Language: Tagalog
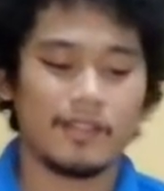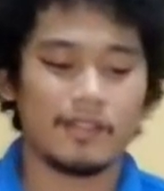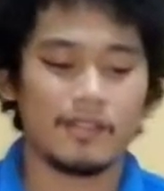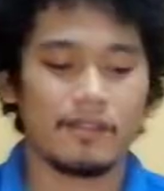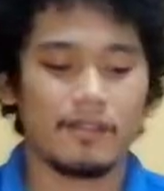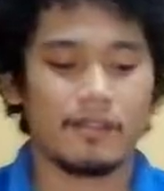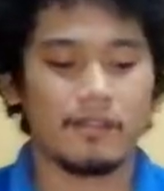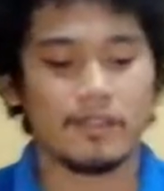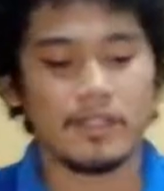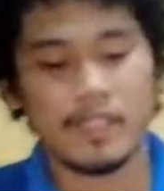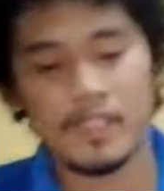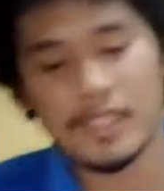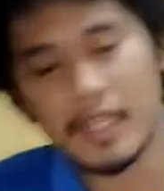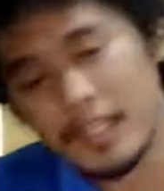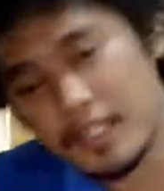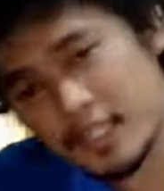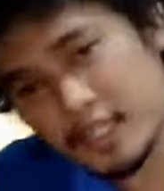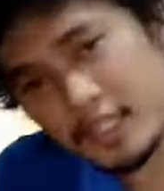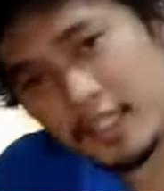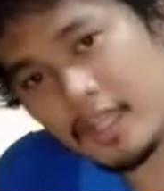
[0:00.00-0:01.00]
So sa
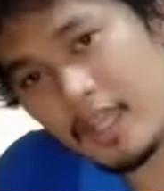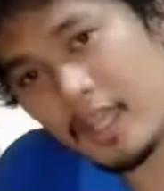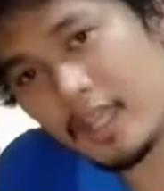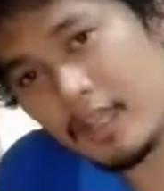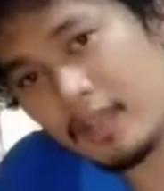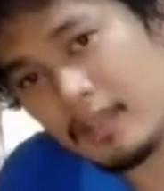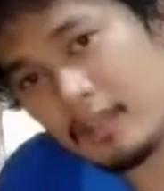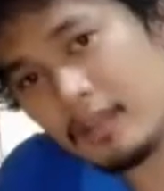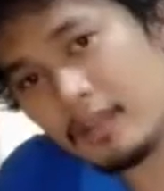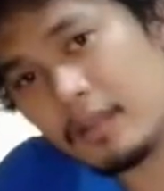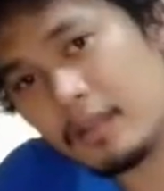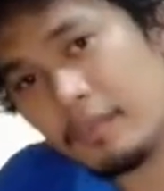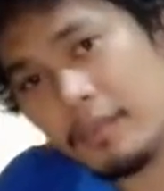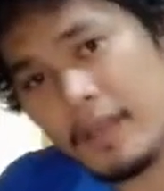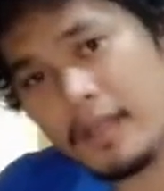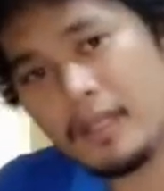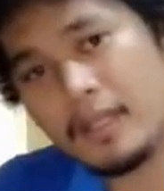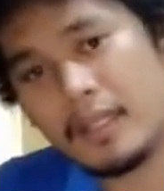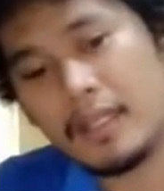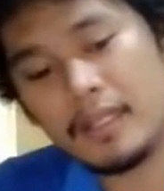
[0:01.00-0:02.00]
charger din,
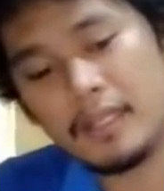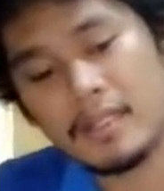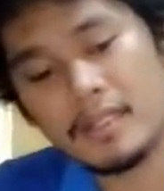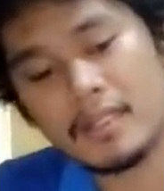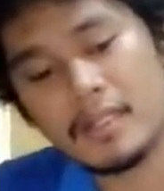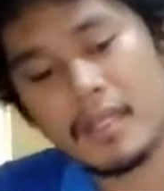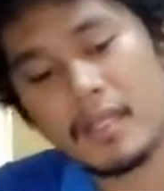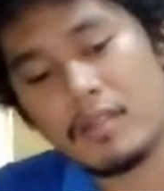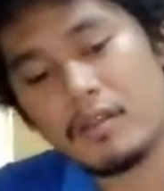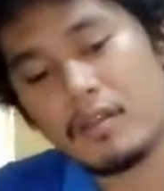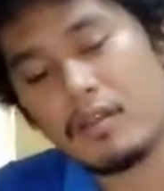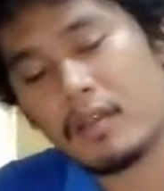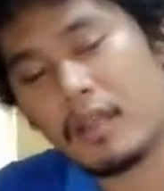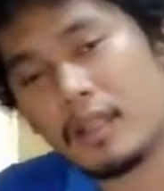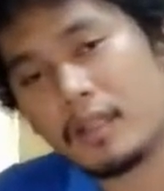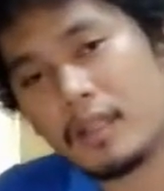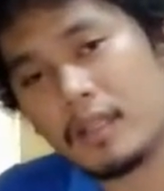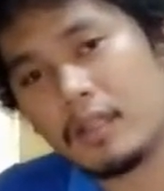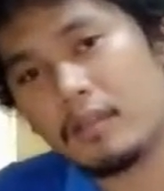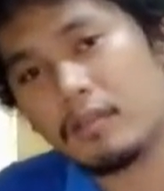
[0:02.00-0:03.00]
depende na din sa inyo
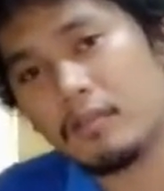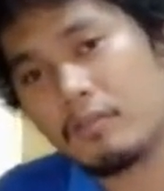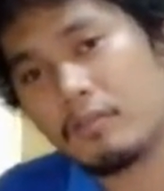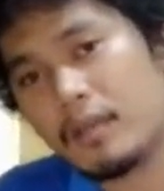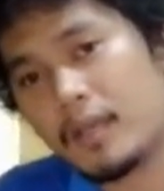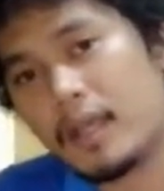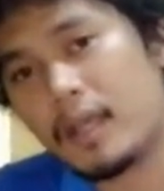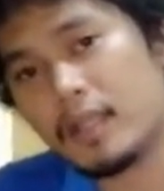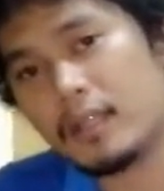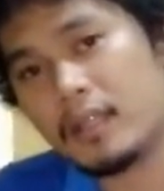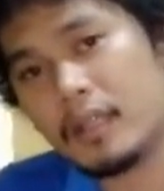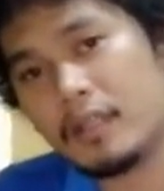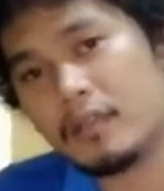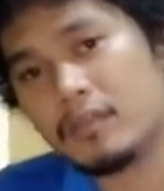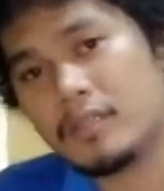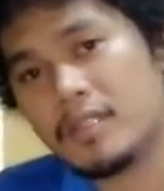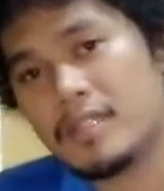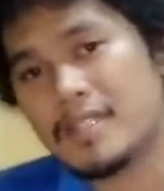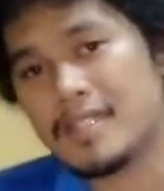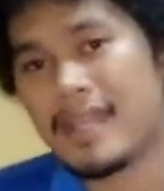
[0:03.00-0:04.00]
kahit anong brand,
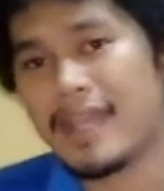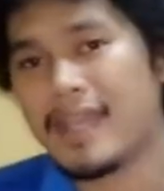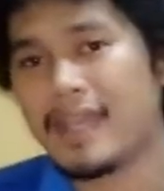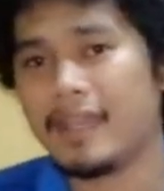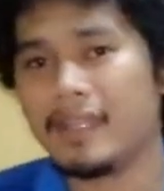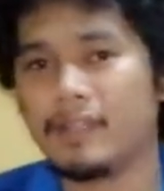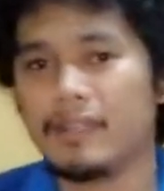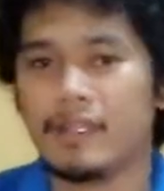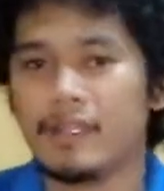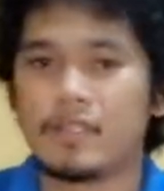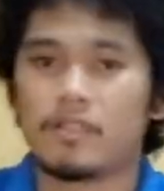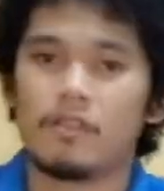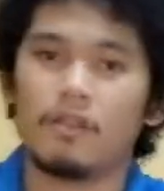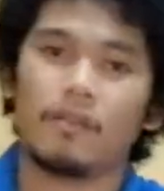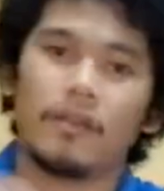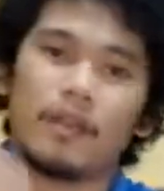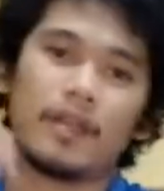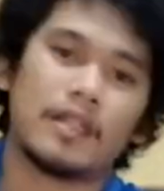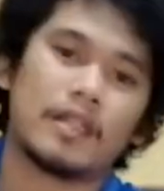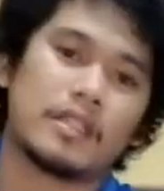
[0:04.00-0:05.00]
anong design, as
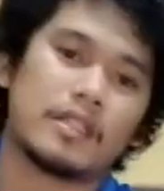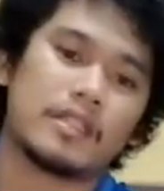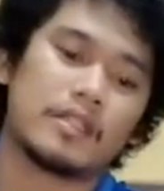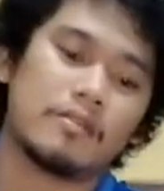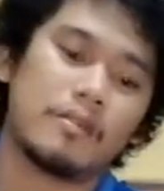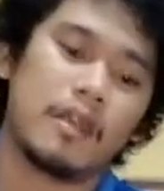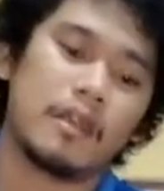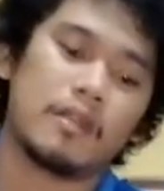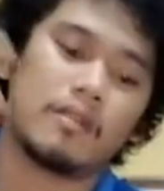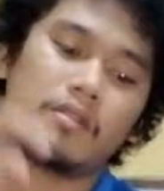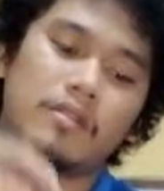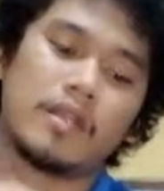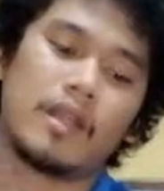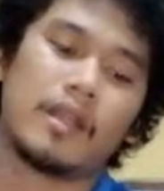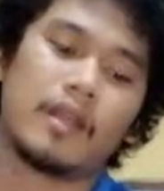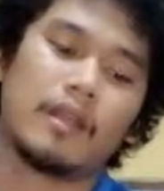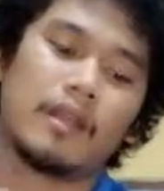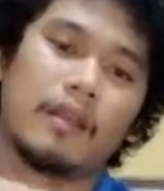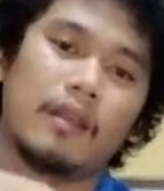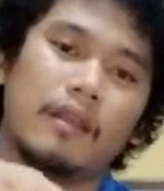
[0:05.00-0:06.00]
long as meron
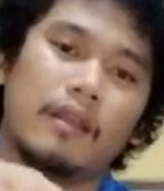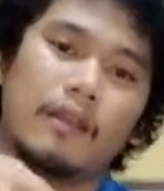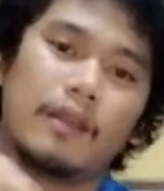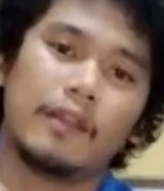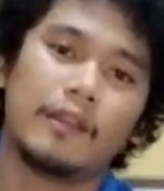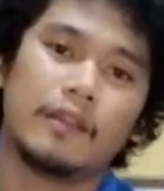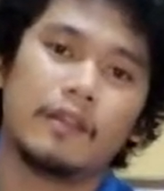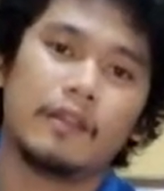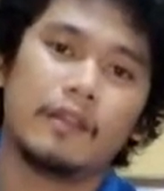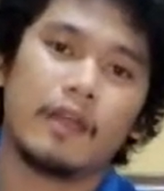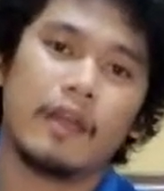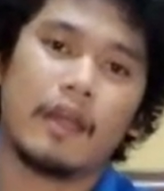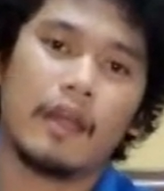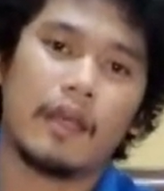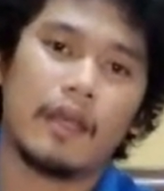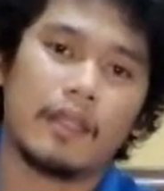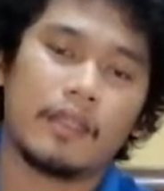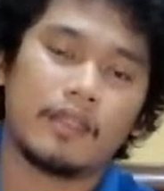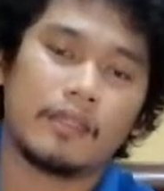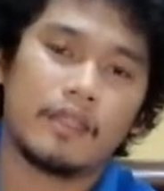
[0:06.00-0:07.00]
siyang
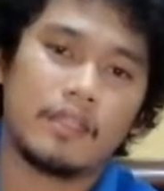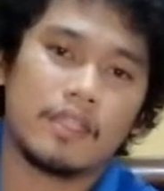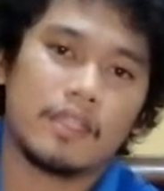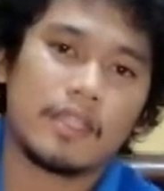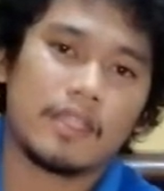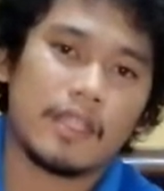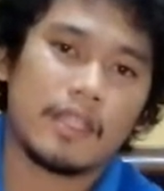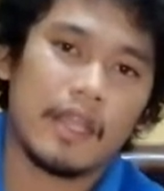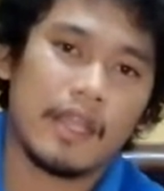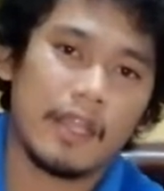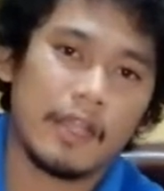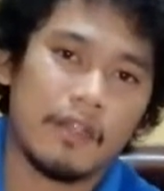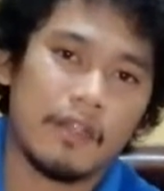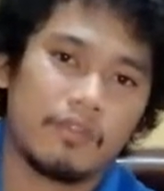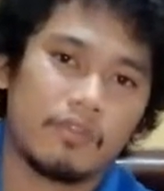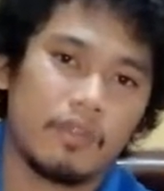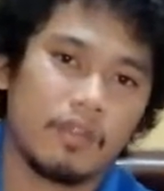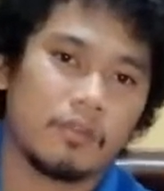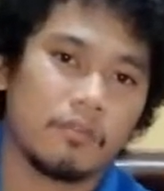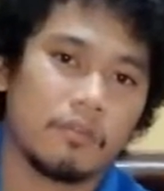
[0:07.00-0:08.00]
uh,
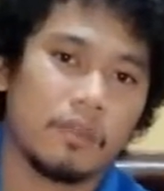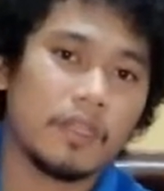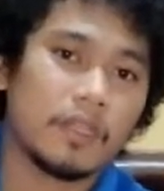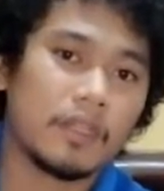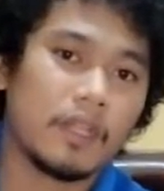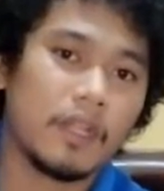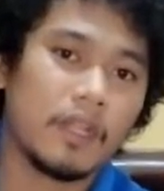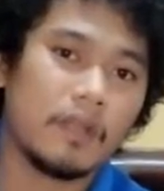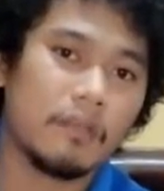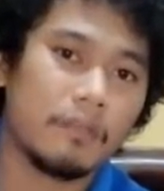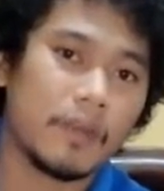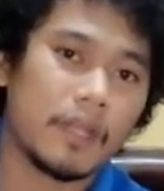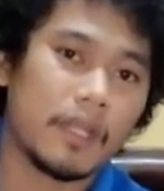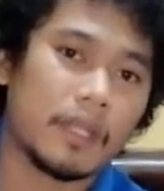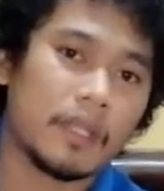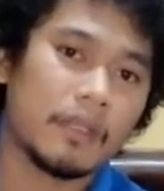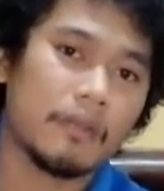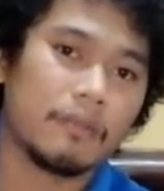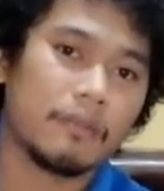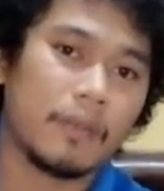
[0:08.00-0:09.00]
digital voltmeter
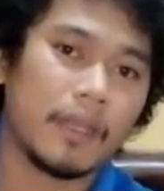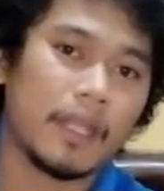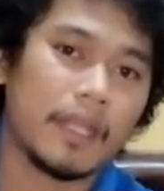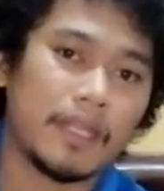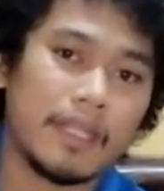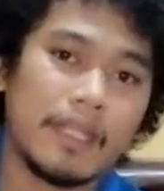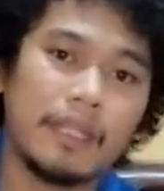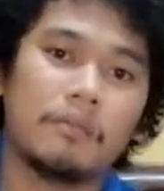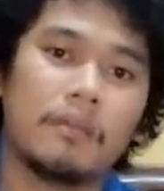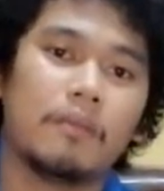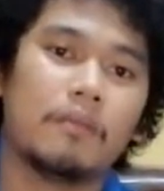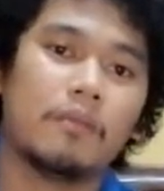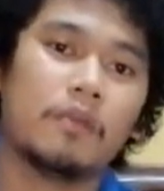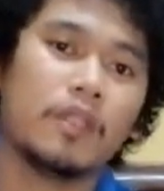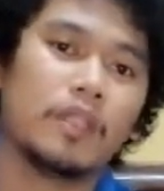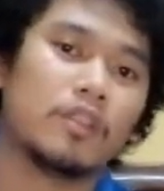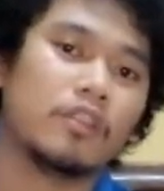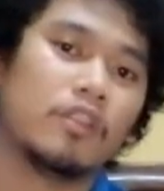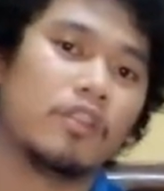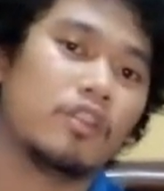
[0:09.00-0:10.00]
para para din
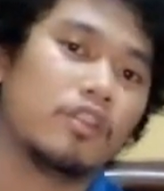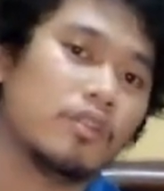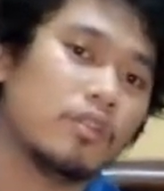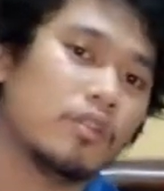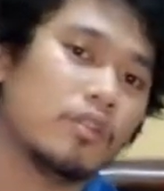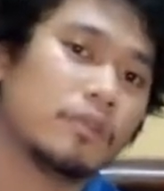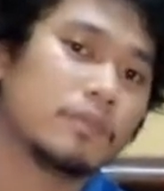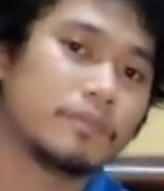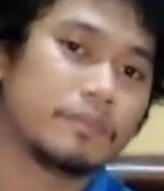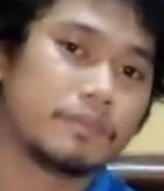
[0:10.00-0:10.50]
ma-monitor nyo